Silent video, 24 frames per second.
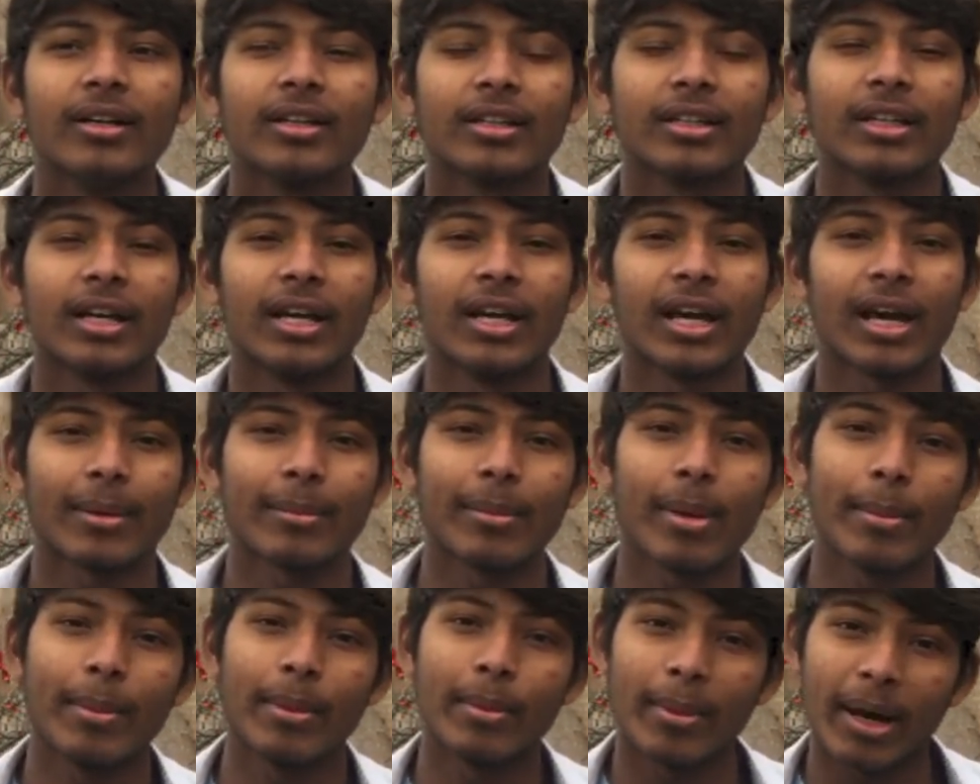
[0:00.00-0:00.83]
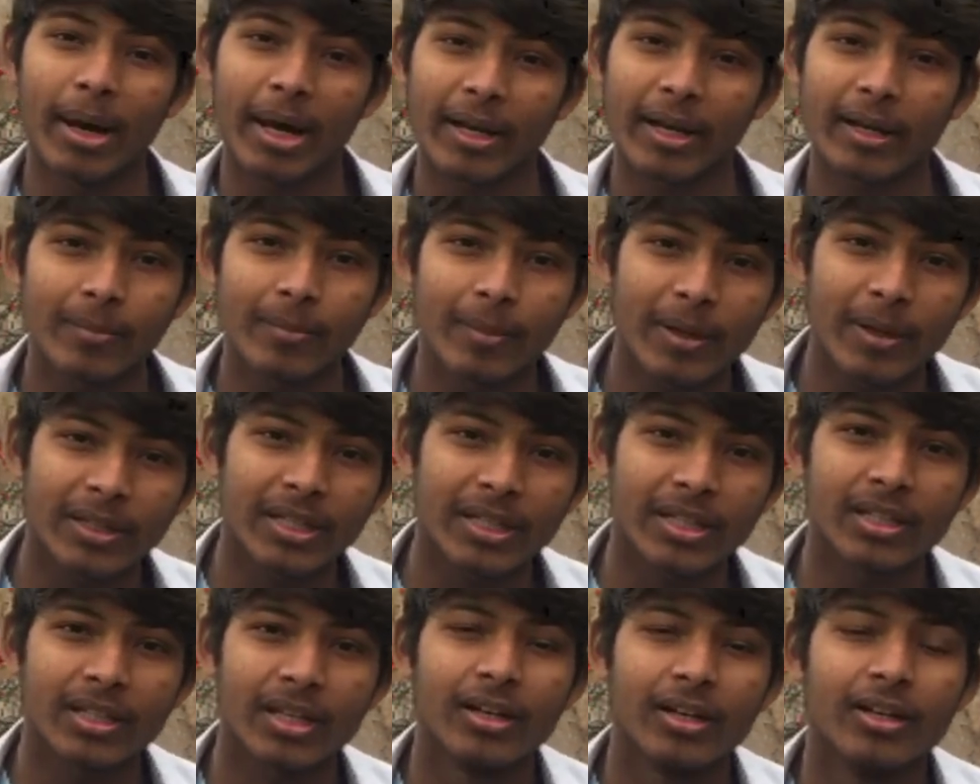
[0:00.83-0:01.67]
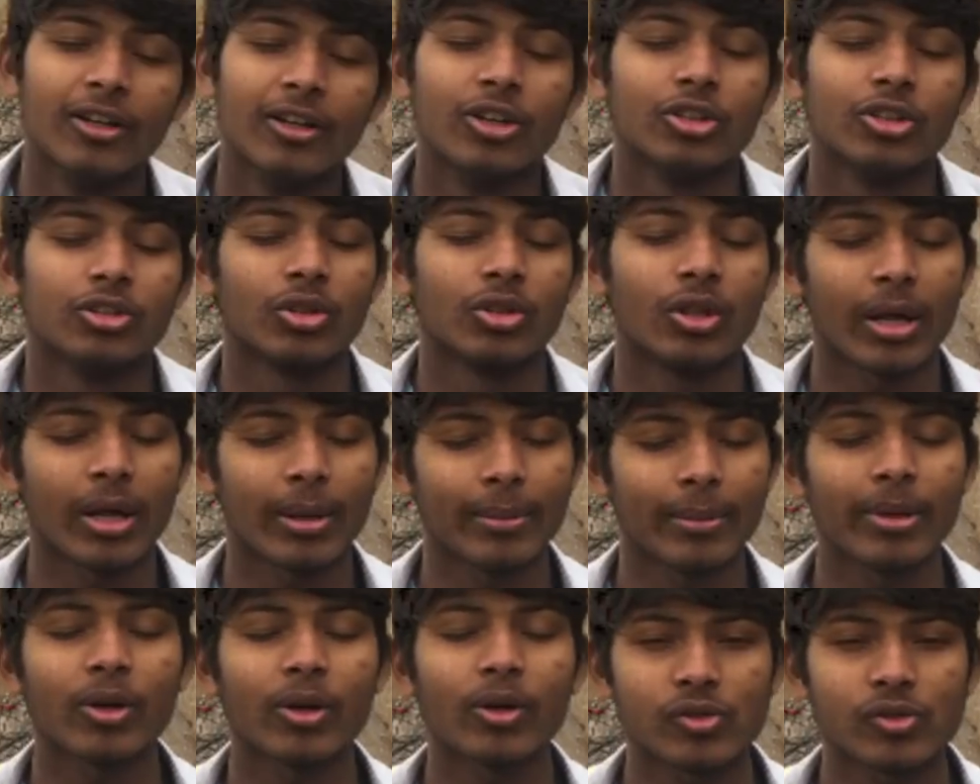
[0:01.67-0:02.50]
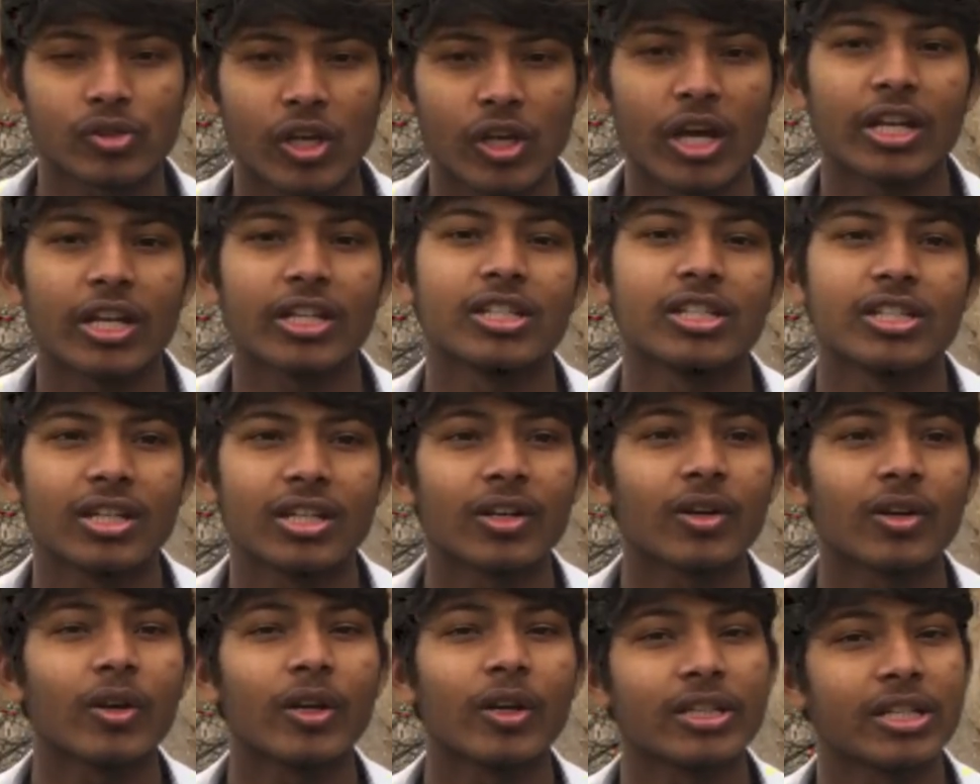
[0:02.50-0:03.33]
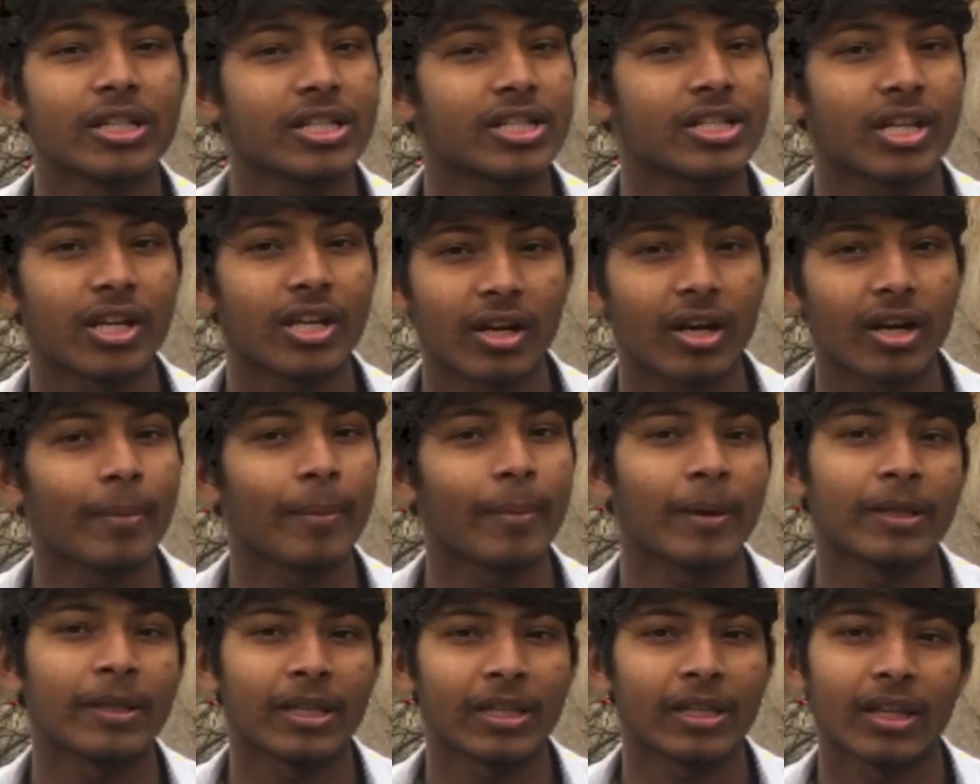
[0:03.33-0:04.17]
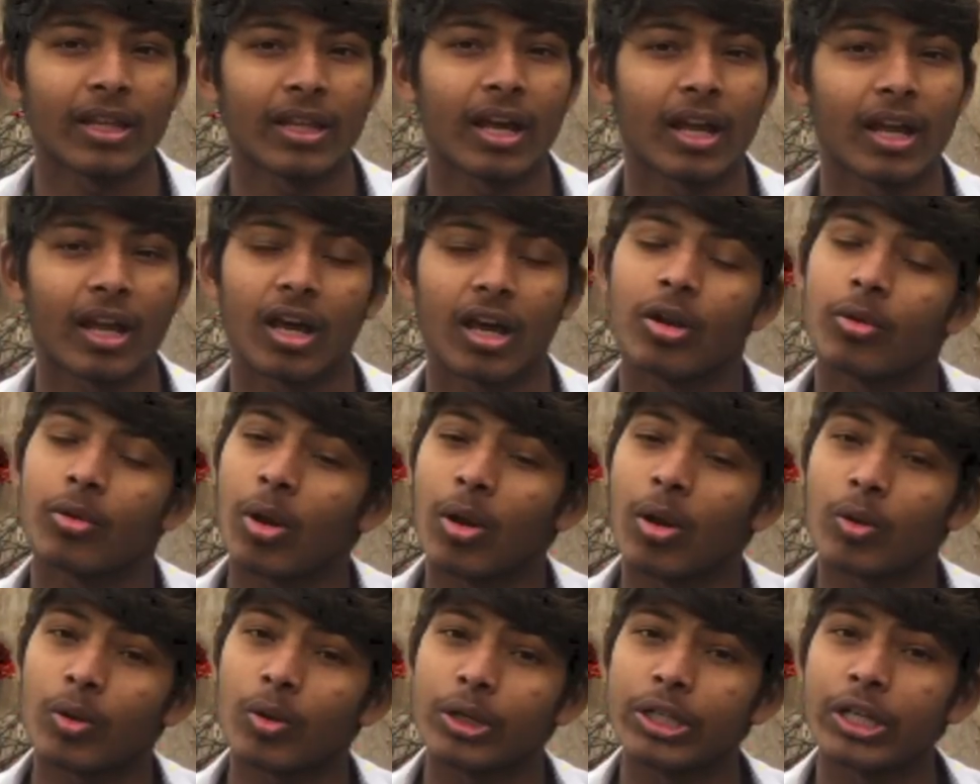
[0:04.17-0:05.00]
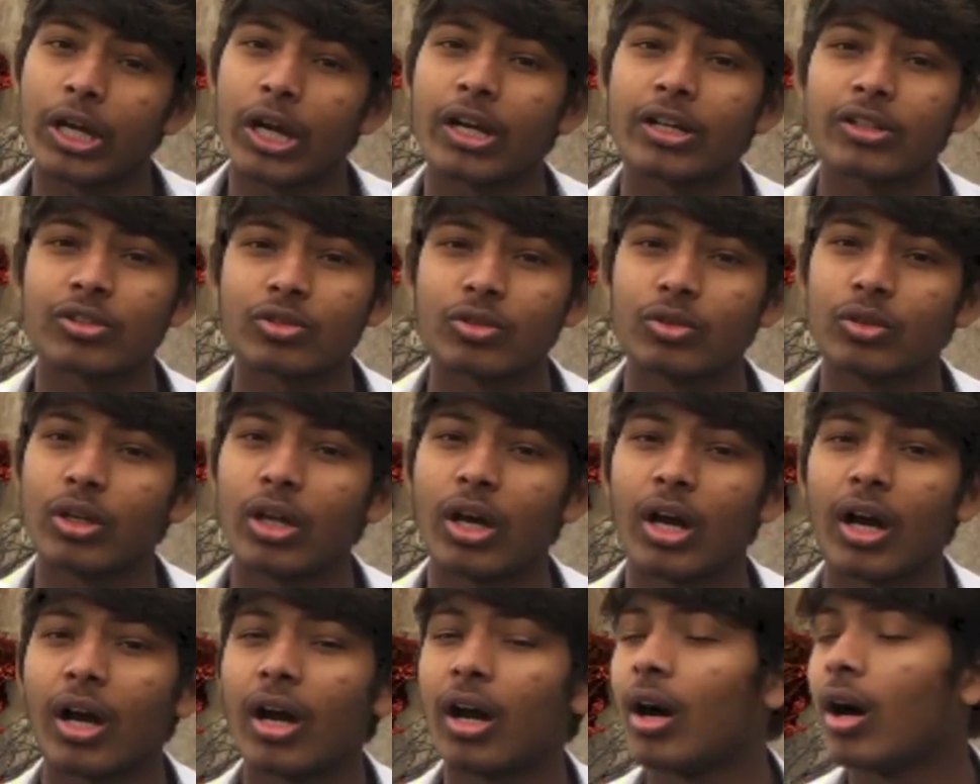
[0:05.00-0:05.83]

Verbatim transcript: क्या यार मैं बीमार नहीं पड़ता था तो यार मेरे को सारी चीज़ें को एडजस्ट करना पड़ता था यार घर वालों की डांट सुनना